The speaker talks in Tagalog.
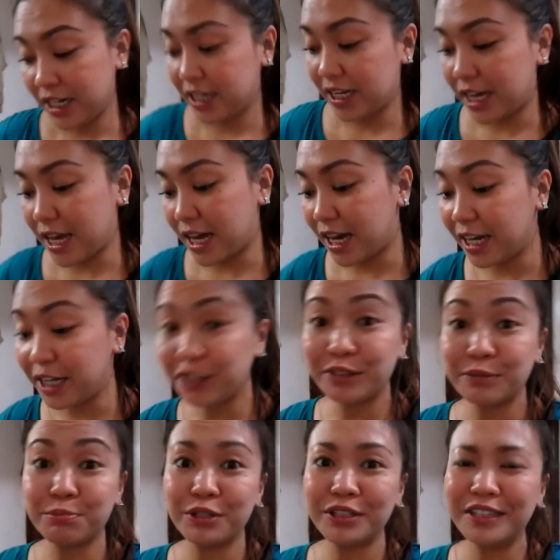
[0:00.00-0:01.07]
Kaya
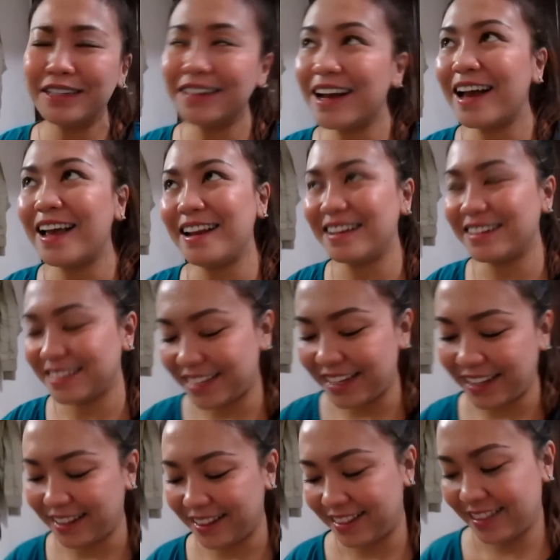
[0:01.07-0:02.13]
ngayon, buti na nga lang
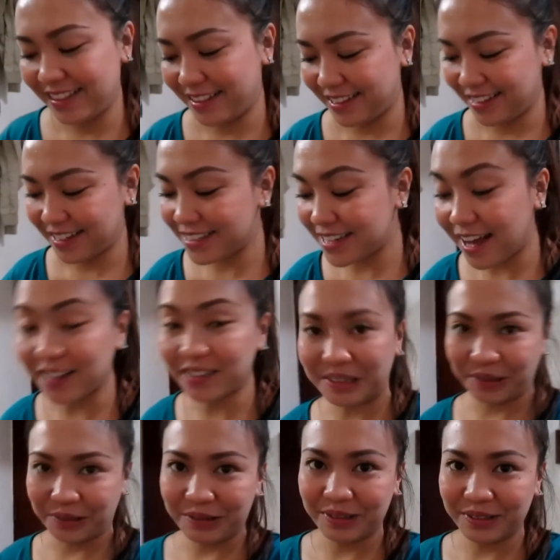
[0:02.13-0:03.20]
din,
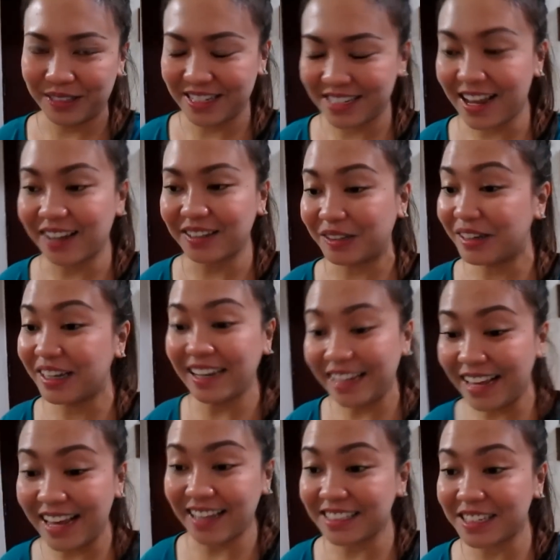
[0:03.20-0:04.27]
nasakto, nasakto. Ang galing
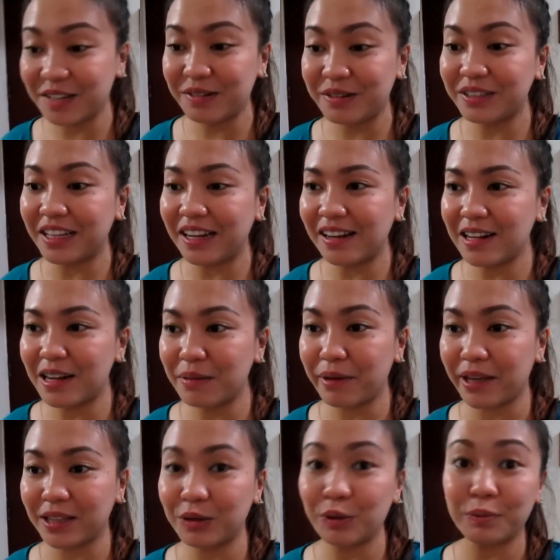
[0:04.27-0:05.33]
nga, siguro talagang
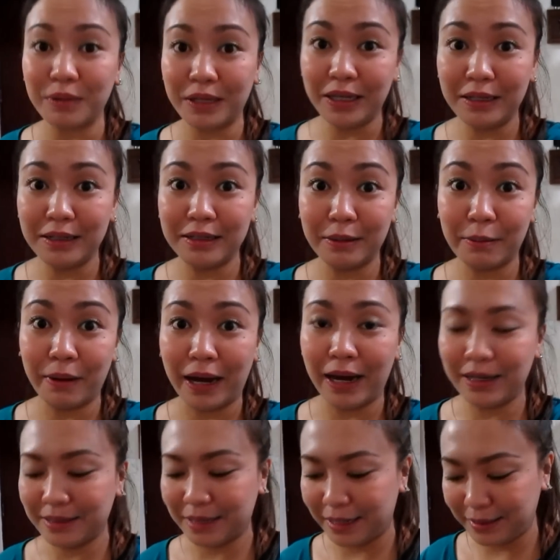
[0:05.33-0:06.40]
meant to be, di
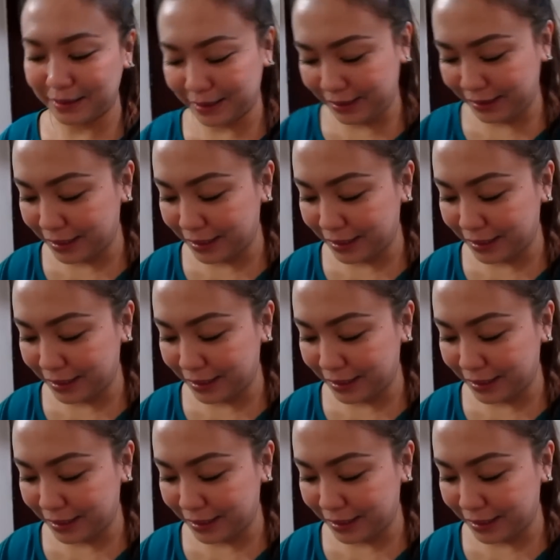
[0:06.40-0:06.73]
ba? Na hindi,